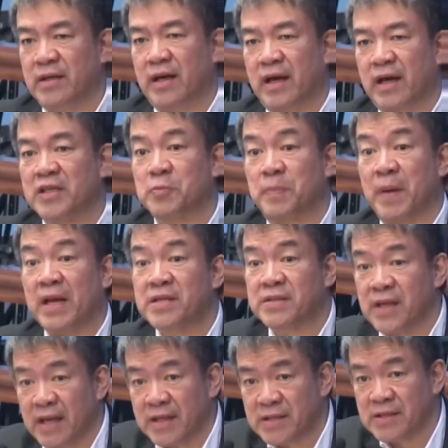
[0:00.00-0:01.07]
uh,
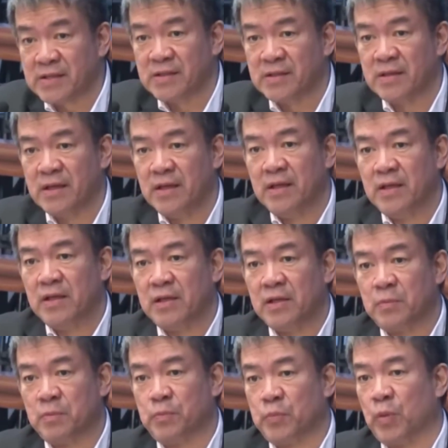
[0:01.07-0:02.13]
expenses
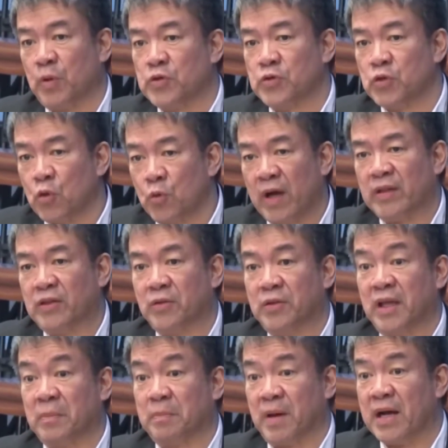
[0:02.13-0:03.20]
pursuant to
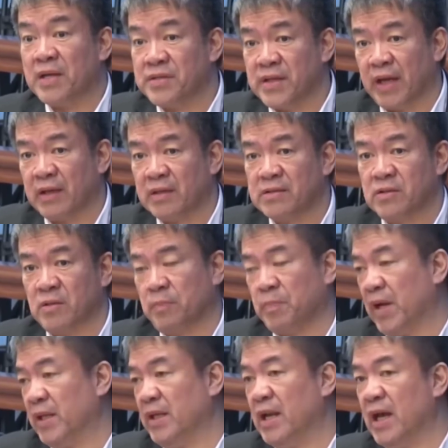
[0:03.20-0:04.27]
that project. So
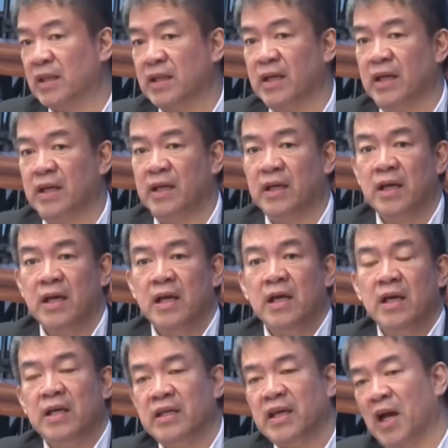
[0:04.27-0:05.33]
pwede nating i-
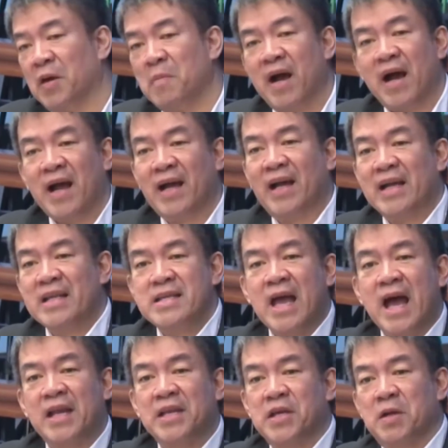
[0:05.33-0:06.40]
yung mga
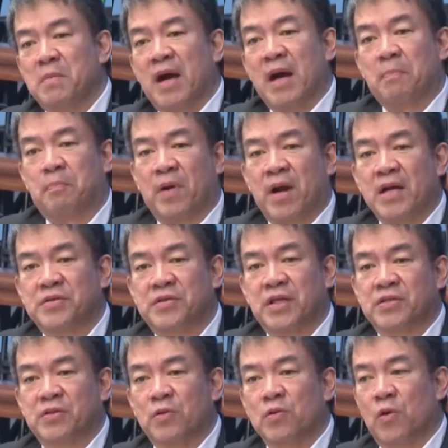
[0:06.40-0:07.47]
ganyan, yung mga
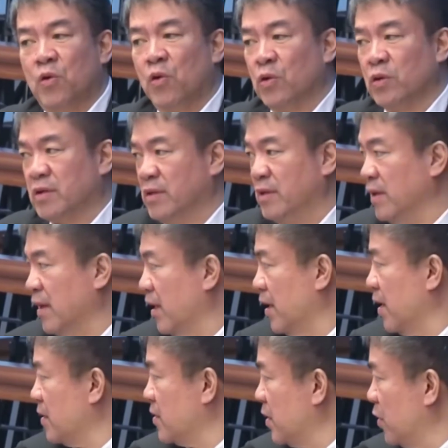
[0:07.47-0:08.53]
projects on hold, eh,